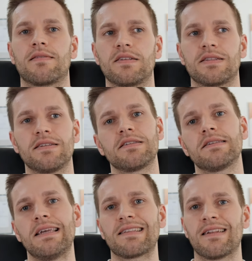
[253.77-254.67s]
das ist
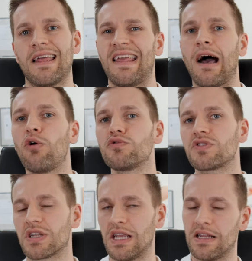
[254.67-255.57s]
eher dann eine
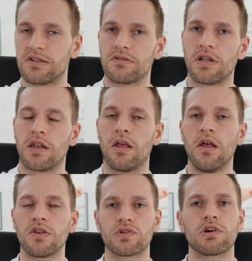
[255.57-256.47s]
Ausrede, sondern
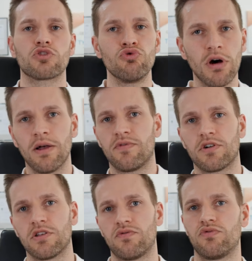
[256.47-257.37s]
sorg du
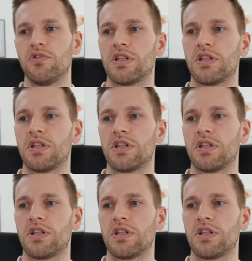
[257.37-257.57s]
einfach dafür,